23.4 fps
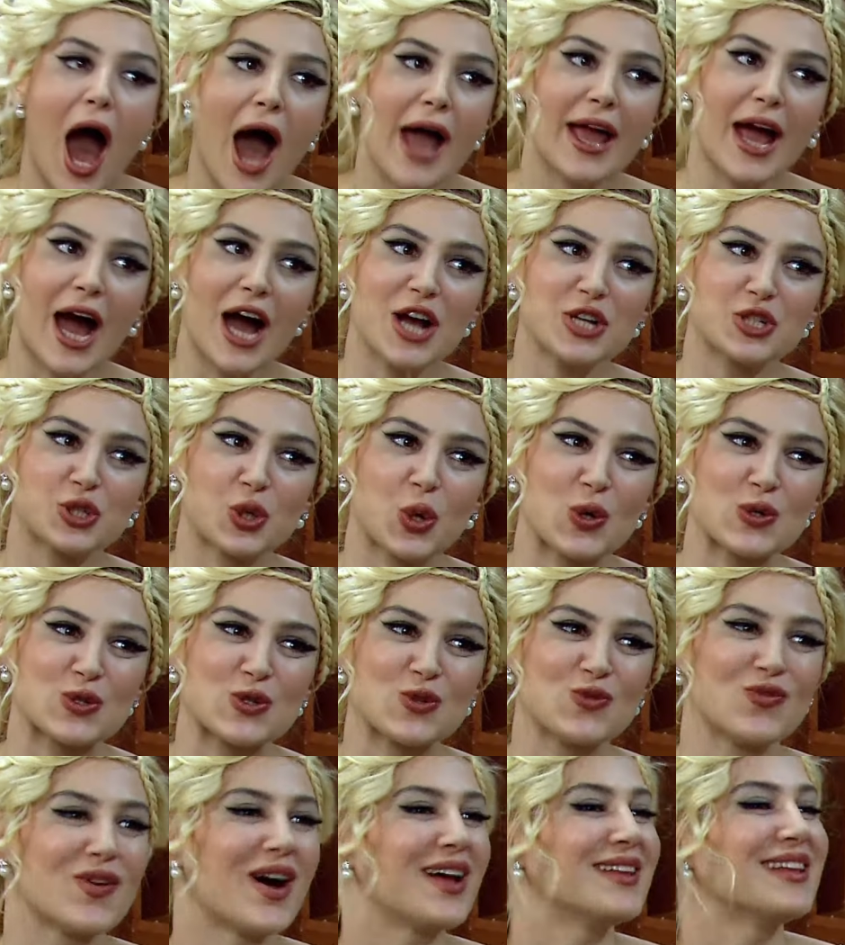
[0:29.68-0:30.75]
Ay aşk
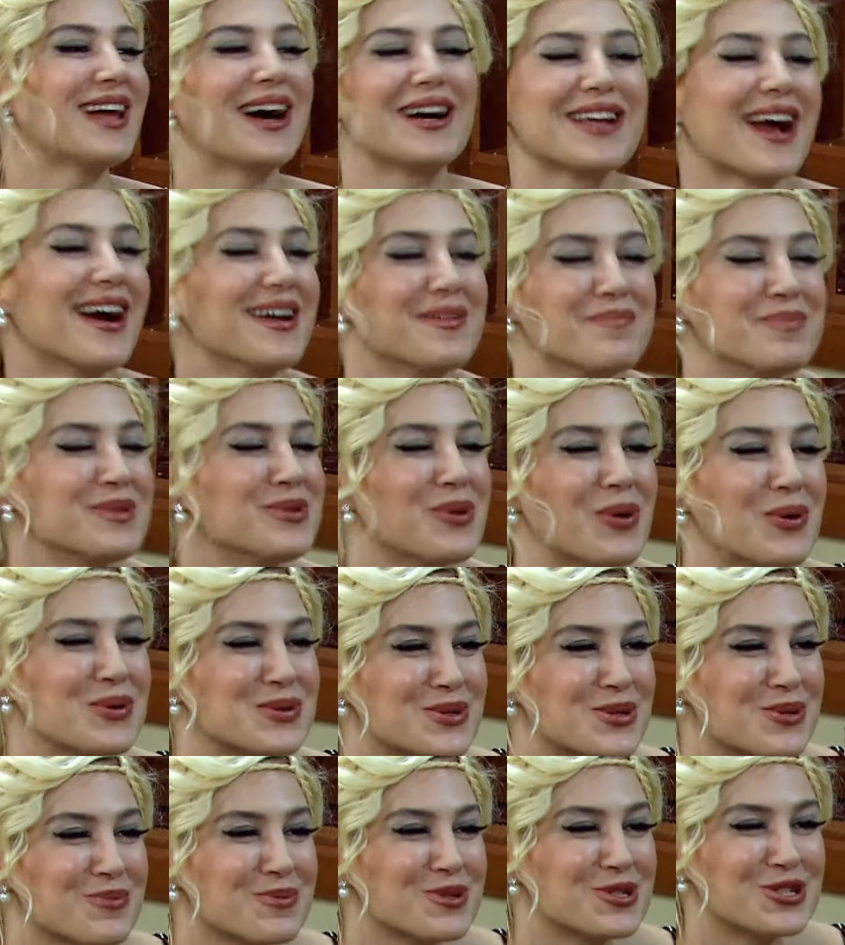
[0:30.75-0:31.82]
olsun vallahi yani bir
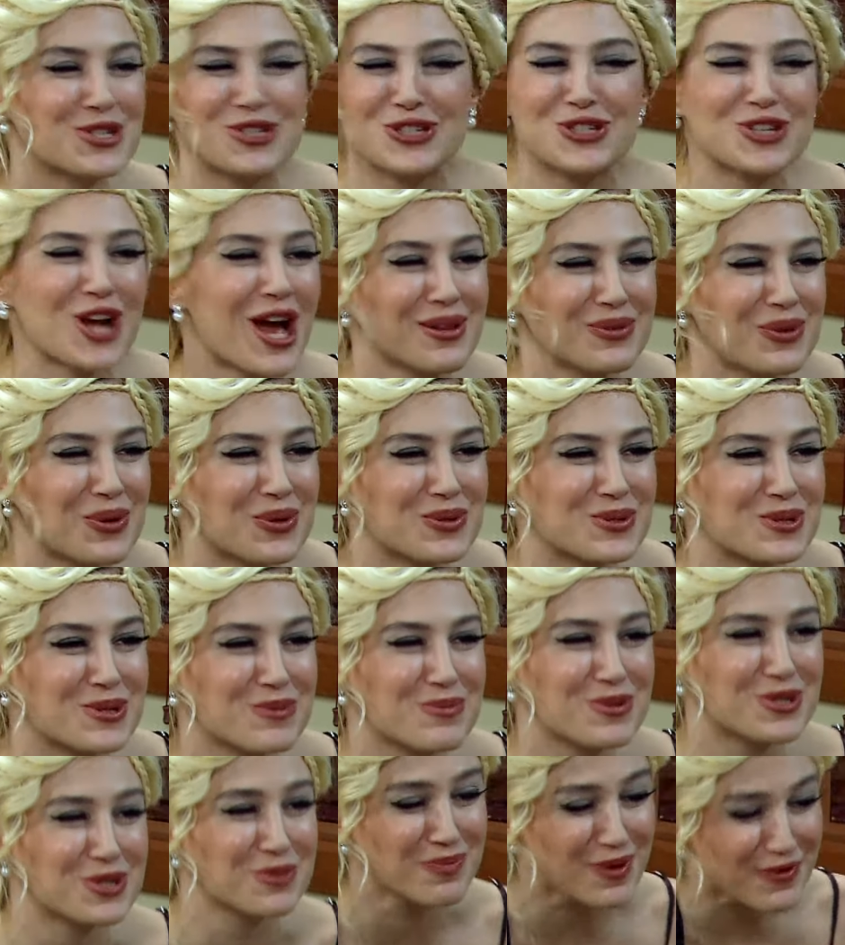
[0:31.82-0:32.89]
dostum için, can
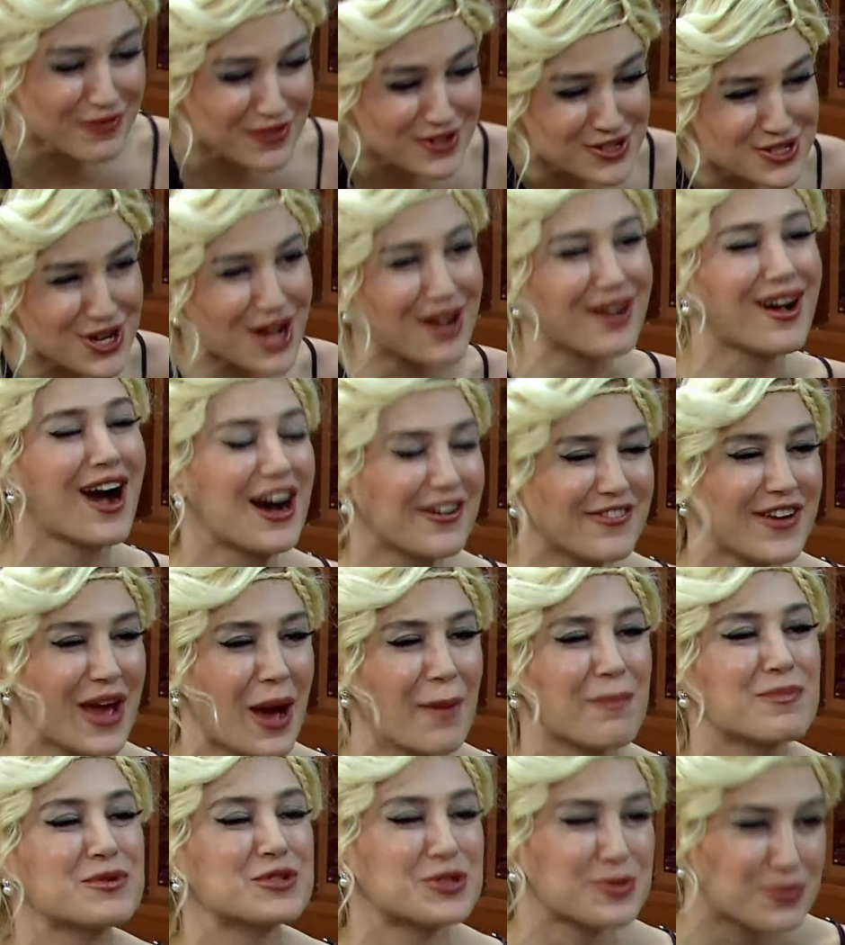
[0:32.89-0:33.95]
dostum için bir fincan kahve
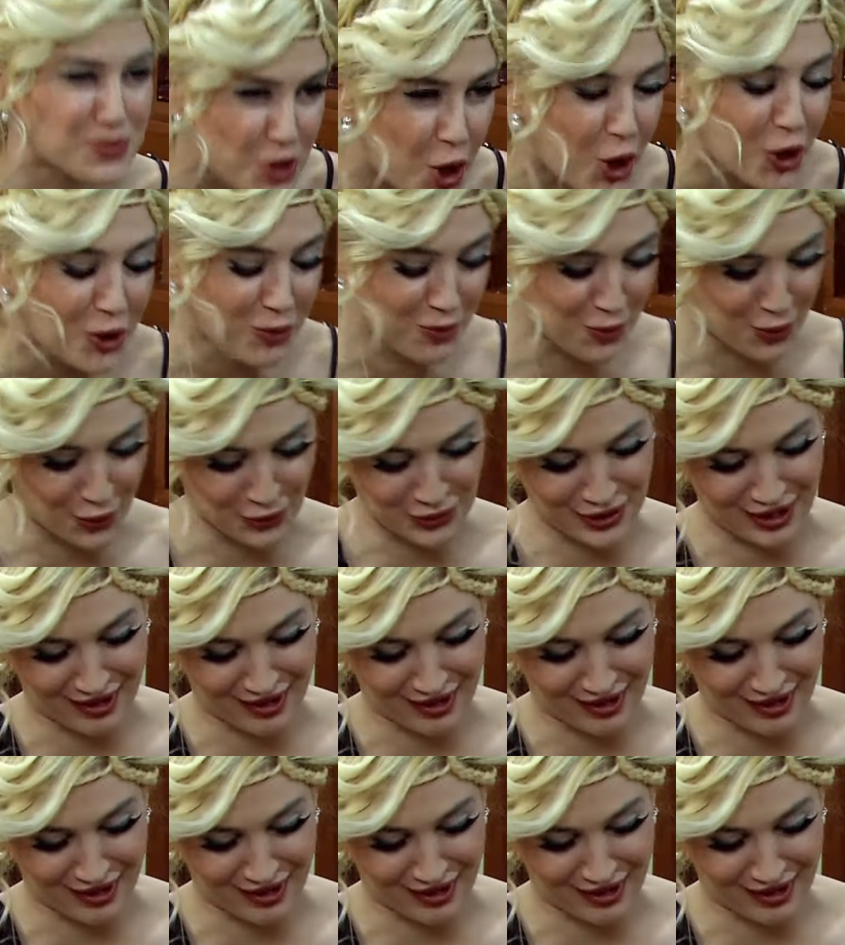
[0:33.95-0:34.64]
yapmışım. Çok mu o